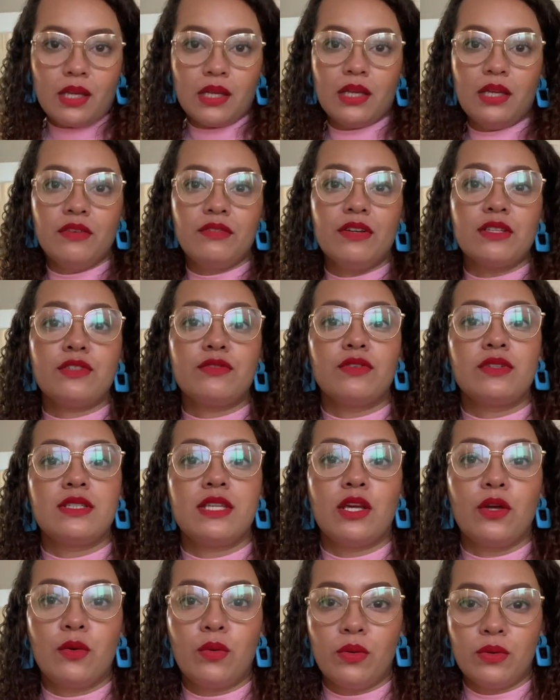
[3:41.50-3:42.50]
e vê se você
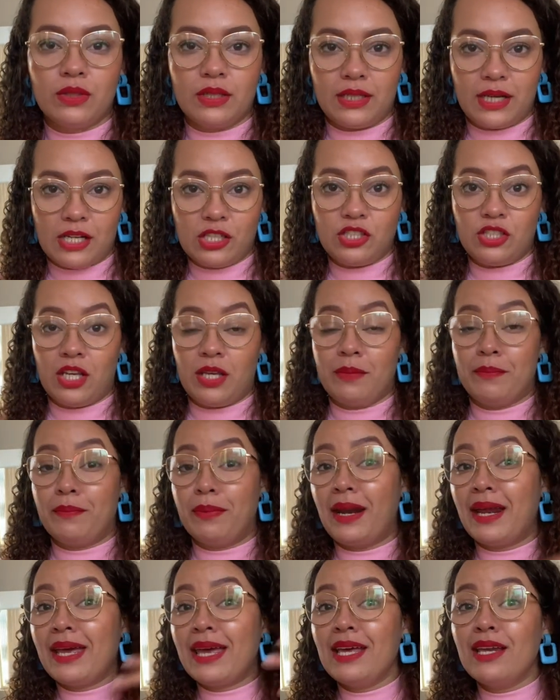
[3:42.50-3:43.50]
encontra na Shein.
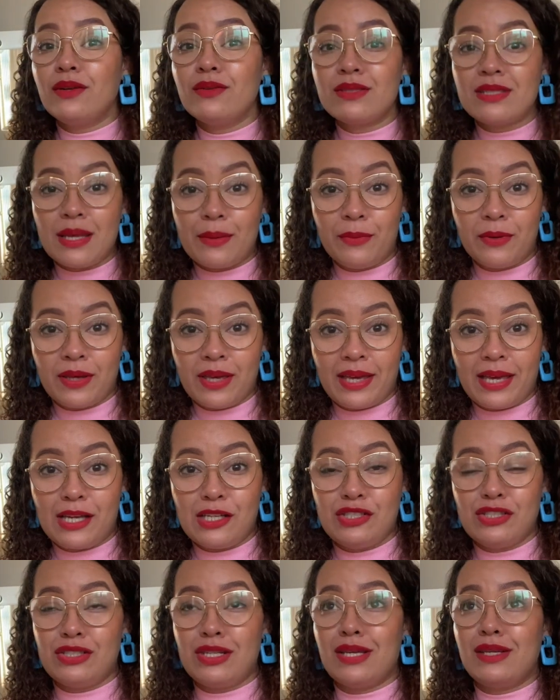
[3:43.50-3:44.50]
Pra quem não sabe o que é
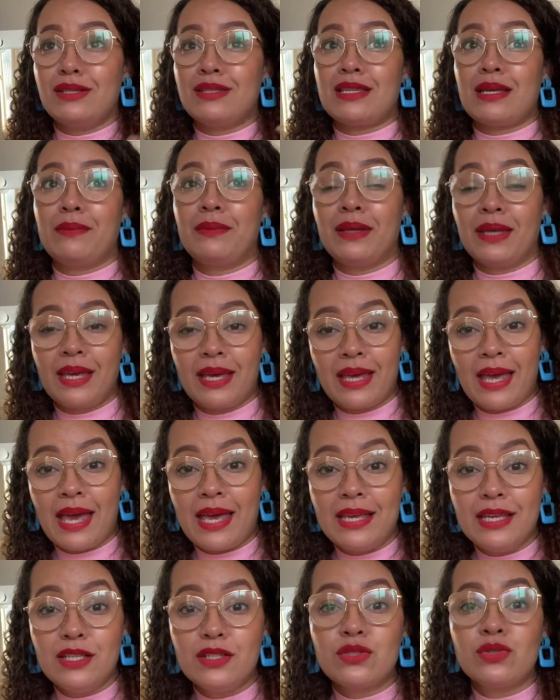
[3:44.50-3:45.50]
Shein, sabe nem o que é
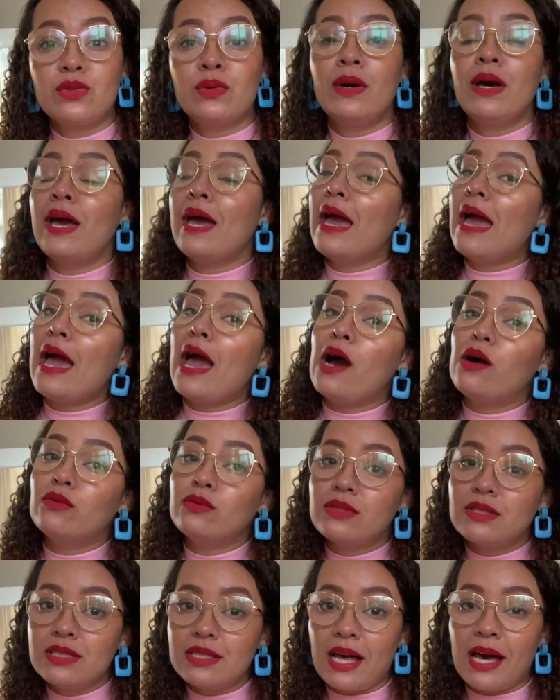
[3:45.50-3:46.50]
isso, é um
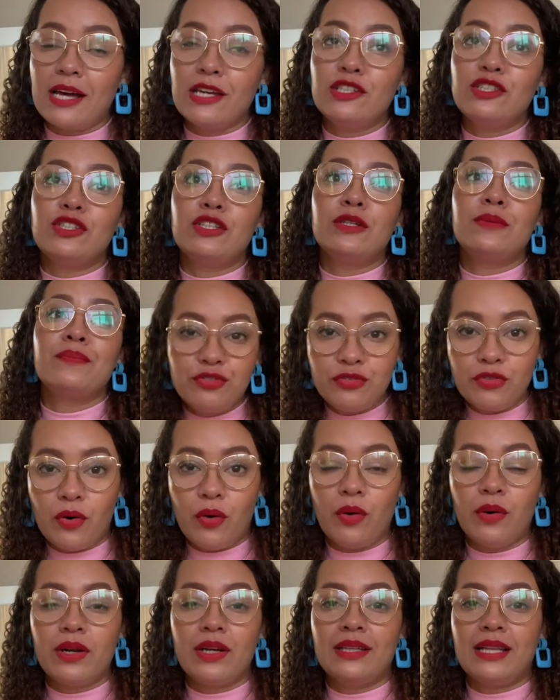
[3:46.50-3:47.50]
site de
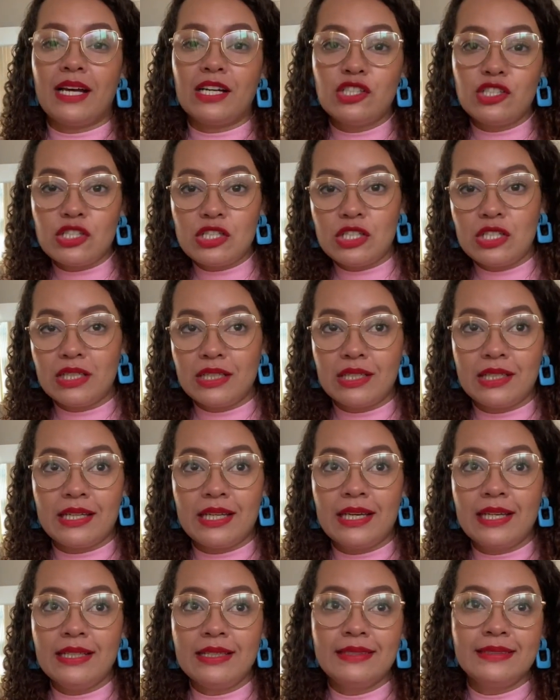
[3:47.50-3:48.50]
fora, da China,
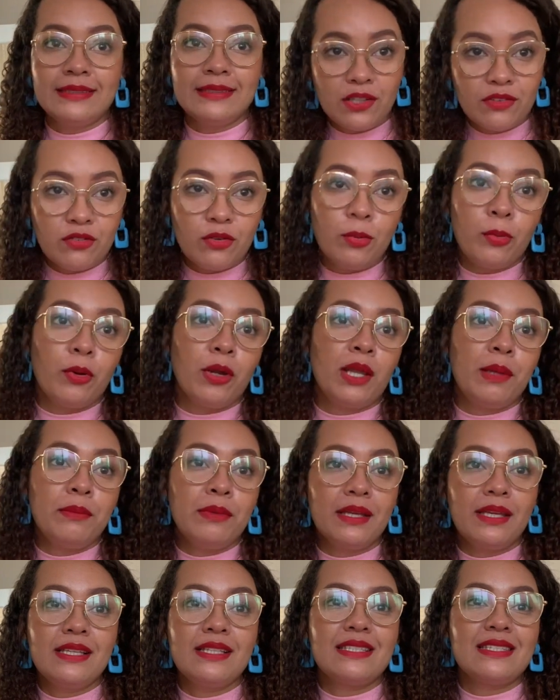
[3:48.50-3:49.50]
né? Não vou
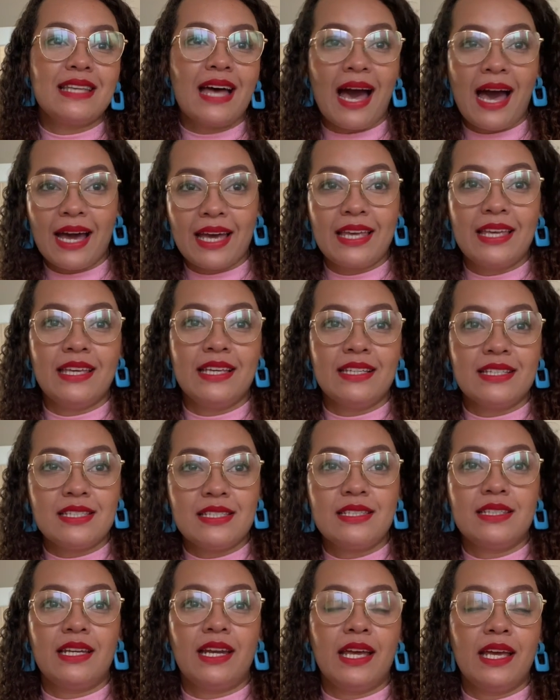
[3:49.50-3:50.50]
polemizar aqui
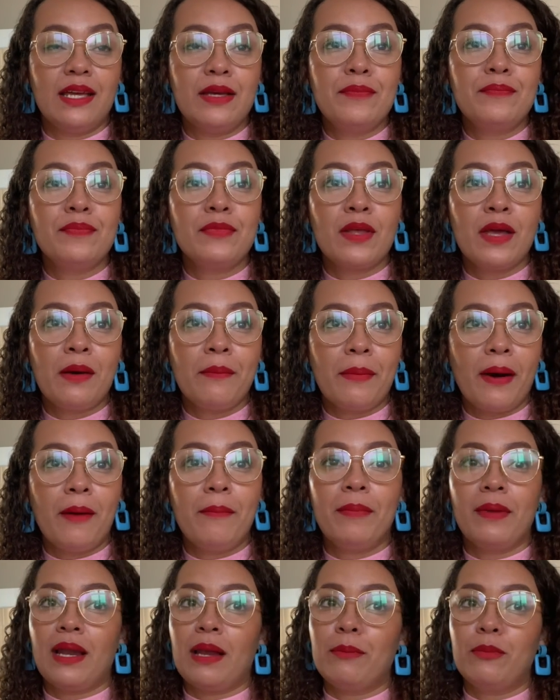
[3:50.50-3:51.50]
esse trem. Mas,
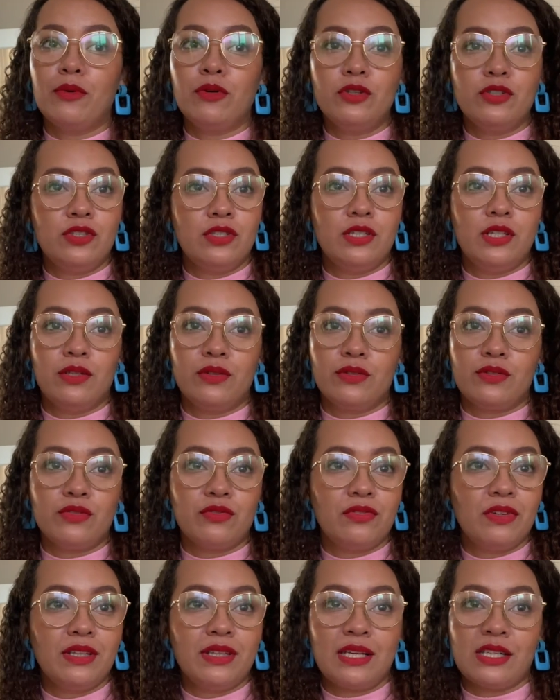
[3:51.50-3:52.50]
pelo amor de Deus, não
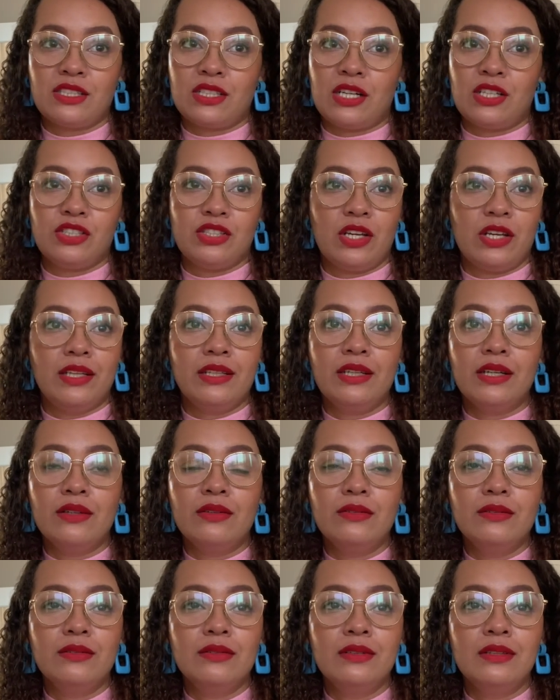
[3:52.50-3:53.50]
vem taxar Shein,
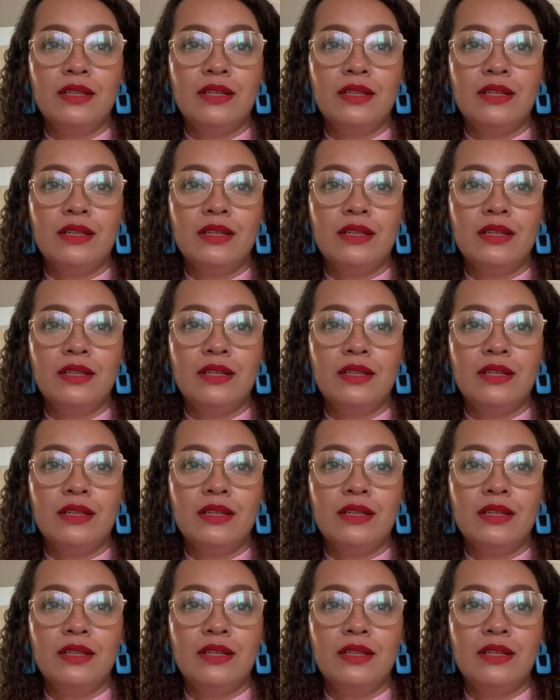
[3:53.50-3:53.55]
não.